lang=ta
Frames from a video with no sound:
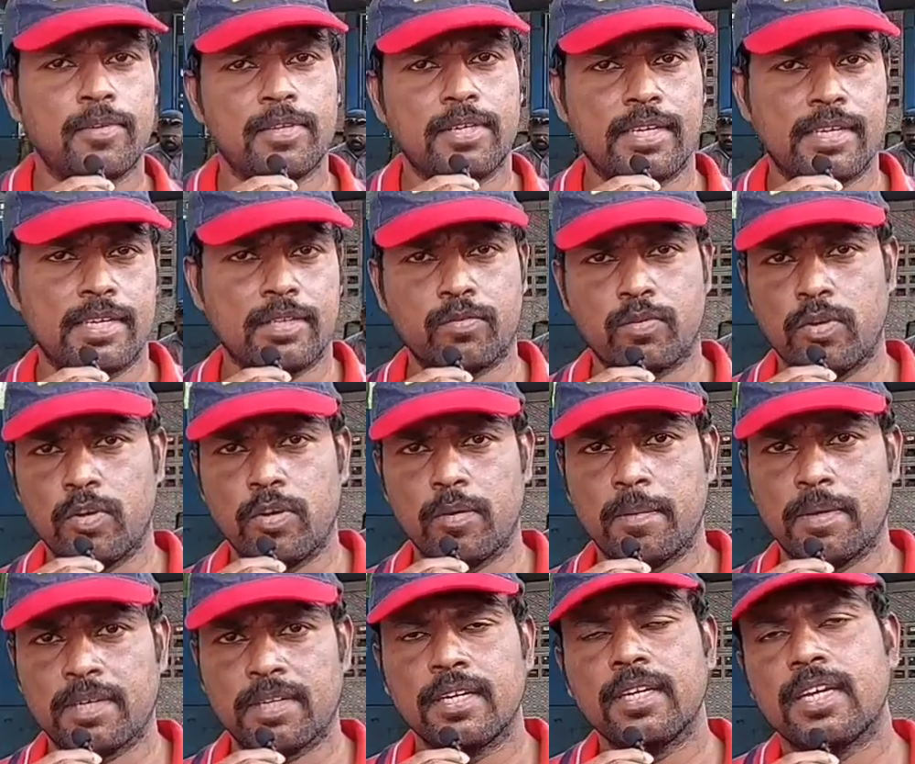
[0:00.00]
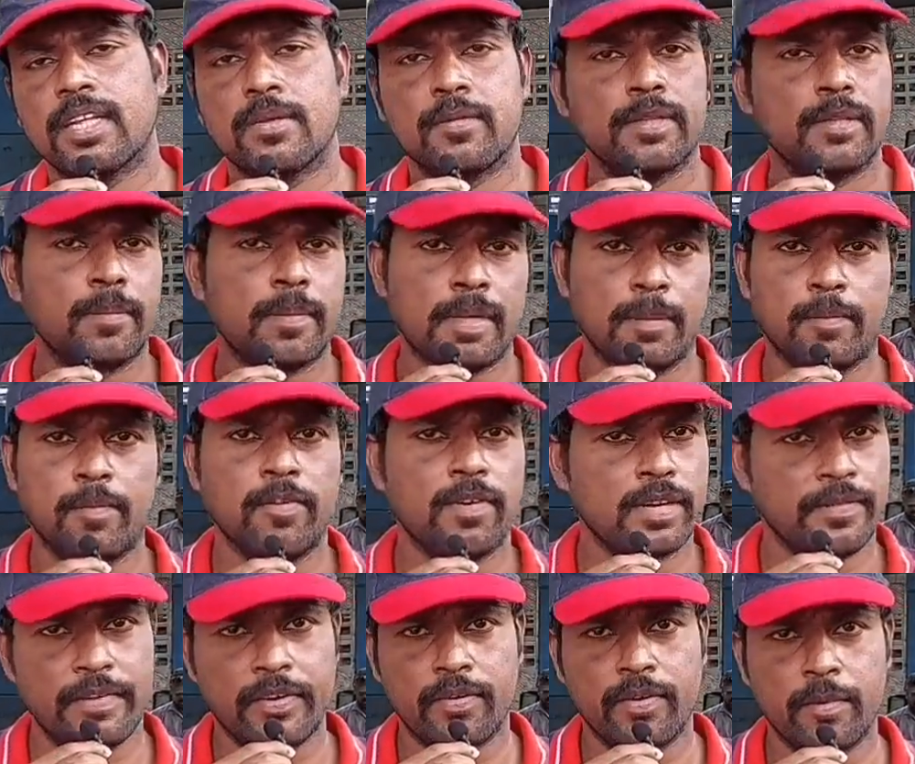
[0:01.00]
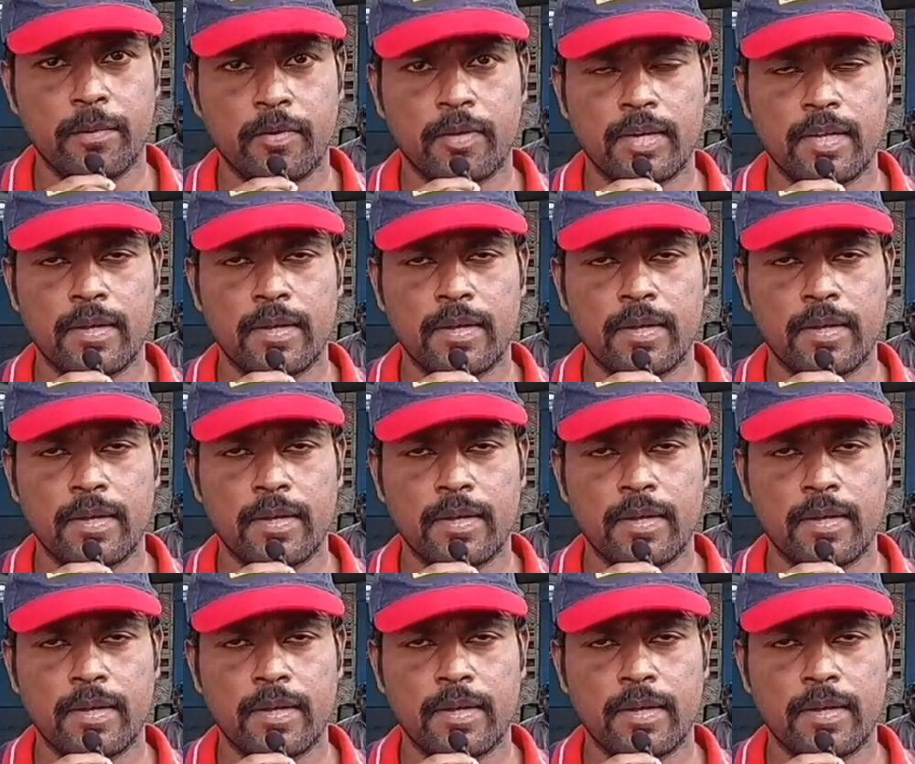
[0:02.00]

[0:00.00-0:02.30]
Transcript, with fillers: நம்ம வந்துட்டு அண்ணன் சொல்லிக் கொடுப்பாங்க அதை வந்து பார்ப்போம் வாங்க வீடியோக்குள்ளே